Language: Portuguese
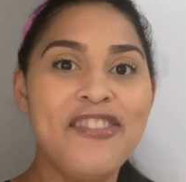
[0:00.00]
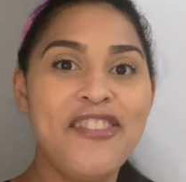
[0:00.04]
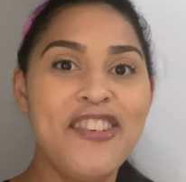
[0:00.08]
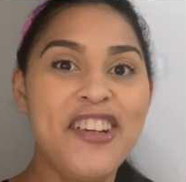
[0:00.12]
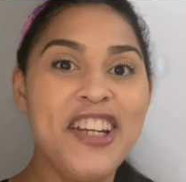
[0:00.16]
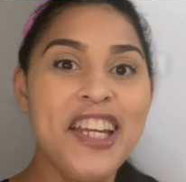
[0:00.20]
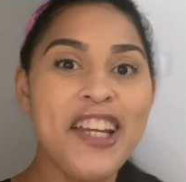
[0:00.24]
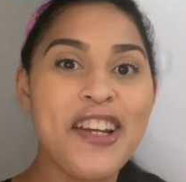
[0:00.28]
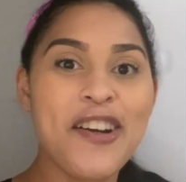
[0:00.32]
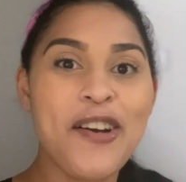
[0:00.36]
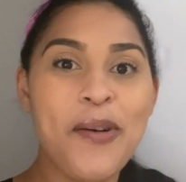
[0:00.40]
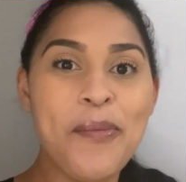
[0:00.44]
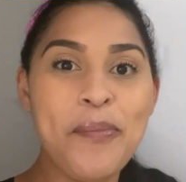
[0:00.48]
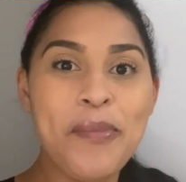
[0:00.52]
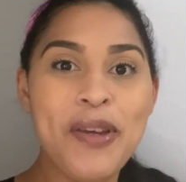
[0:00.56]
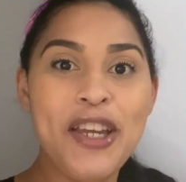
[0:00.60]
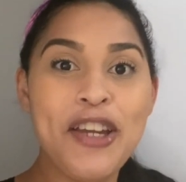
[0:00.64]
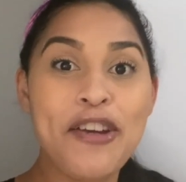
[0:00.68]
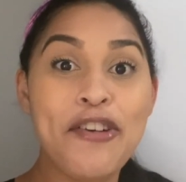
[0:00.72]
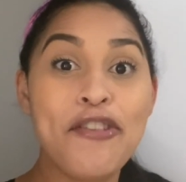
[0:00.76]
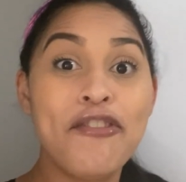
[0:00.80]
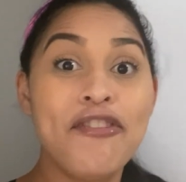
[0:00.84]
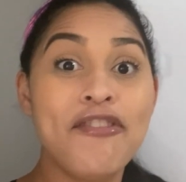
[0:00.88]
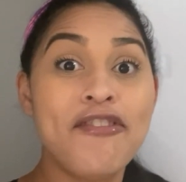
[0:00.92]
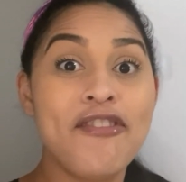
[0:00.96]
Vem
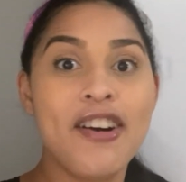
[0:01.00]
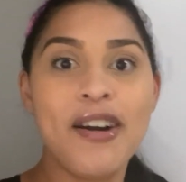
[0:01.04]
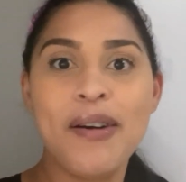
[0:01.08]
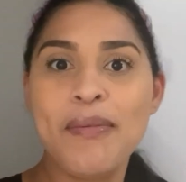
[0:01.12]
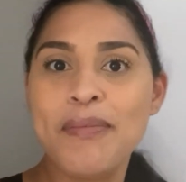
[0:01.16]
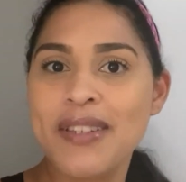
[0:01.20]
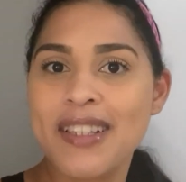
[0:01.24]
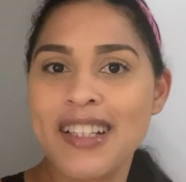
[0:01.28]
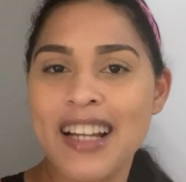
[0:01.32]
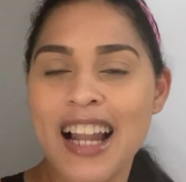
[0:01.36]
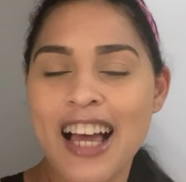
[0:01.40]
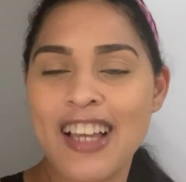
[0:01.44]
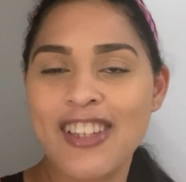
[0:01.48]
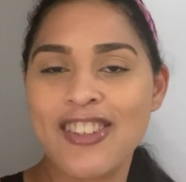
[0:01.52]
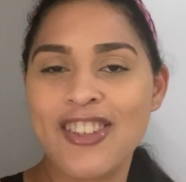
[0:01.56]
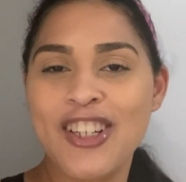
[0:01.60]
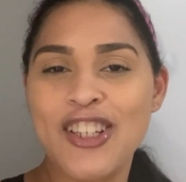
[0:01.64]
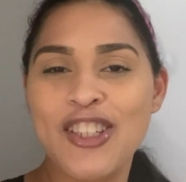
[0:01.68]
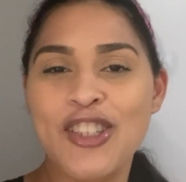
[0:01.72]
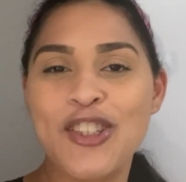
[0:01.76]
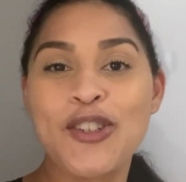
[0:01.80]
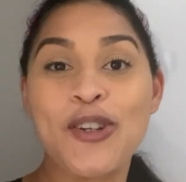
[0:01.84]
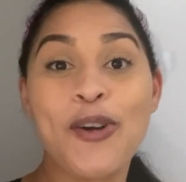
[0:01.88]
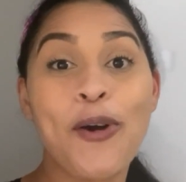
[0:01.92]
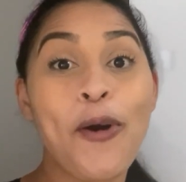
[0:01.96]
comigo, vamos lá,
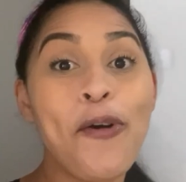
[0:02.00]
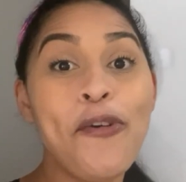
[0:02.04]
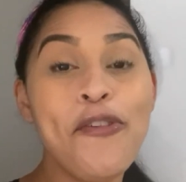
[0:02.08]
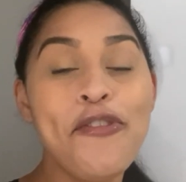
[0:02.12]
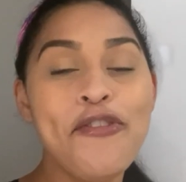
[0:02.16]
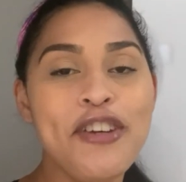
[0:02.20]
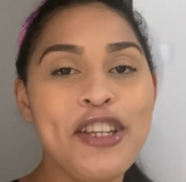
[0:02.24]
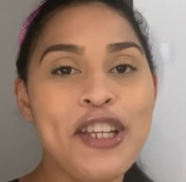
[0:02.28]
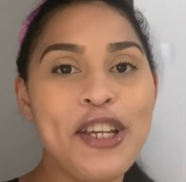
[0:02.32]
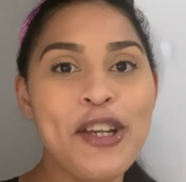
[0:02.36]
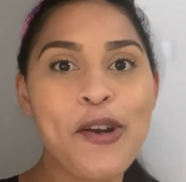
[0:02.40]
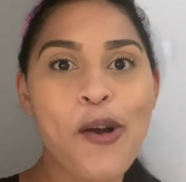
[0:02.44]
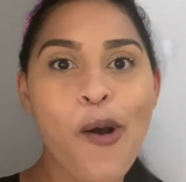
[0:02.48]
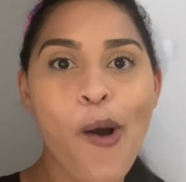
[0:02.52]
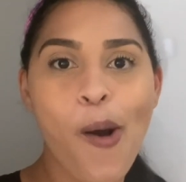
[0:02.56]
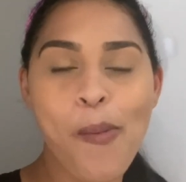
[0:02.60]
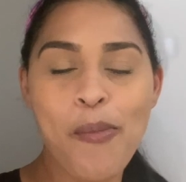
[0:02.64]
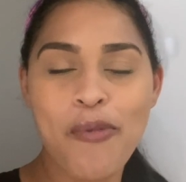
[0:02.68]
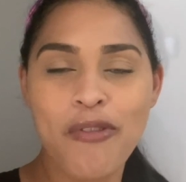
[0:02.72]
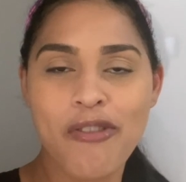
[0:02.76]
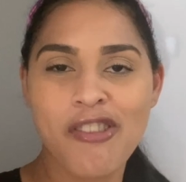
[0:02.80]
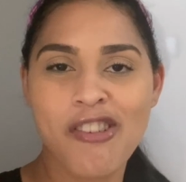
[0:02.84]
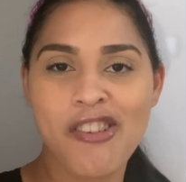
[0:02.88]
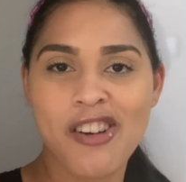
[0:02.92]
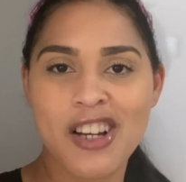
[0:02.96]
gente, conferir
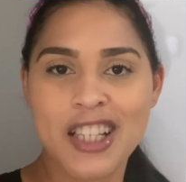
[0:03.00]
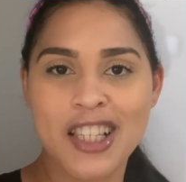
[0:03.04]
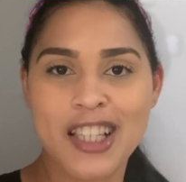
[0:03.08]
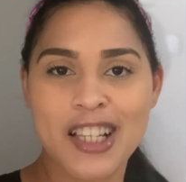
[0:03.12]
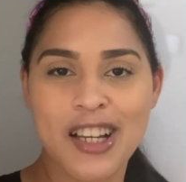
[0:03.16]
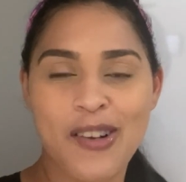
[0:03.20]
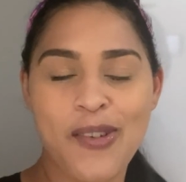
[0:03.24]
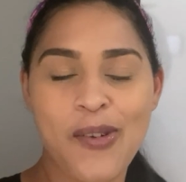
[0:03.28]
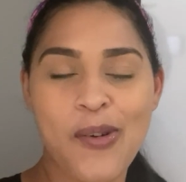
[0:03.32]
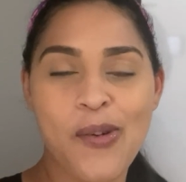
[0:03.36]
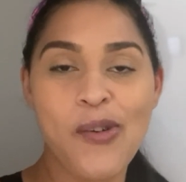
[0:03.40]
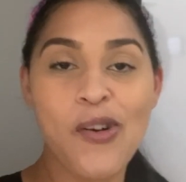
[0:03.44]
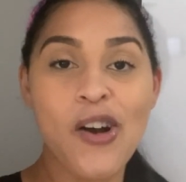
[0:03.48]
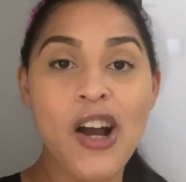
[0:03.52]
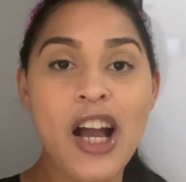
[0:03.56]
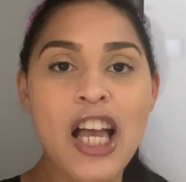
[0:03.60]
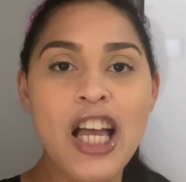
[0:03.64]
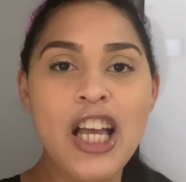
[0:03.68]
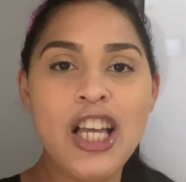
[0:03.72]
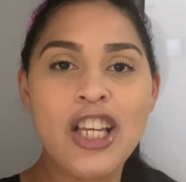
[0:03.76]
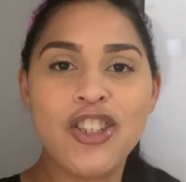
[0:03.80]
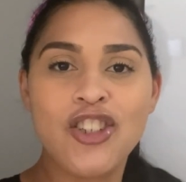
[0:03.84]
como ficou essa cor.